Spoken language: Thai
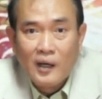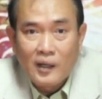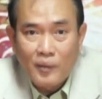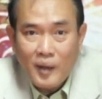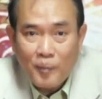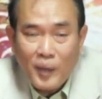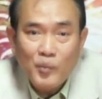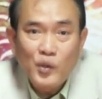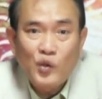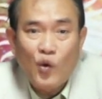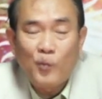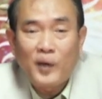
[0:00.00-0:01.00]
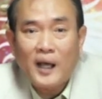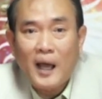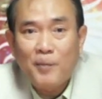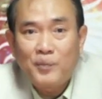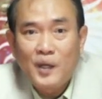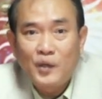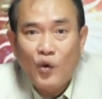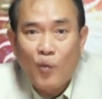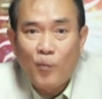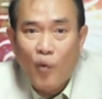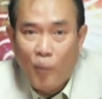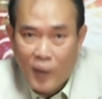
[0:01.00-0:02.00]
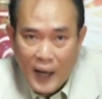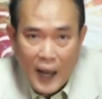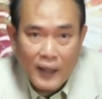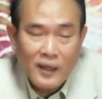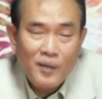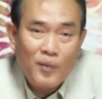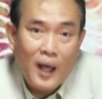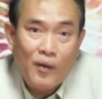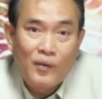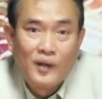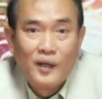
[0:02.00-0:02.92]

สำหรับท่านผู้ชมนะครับ ที่ชมผมมาหลายคลิปแล้ว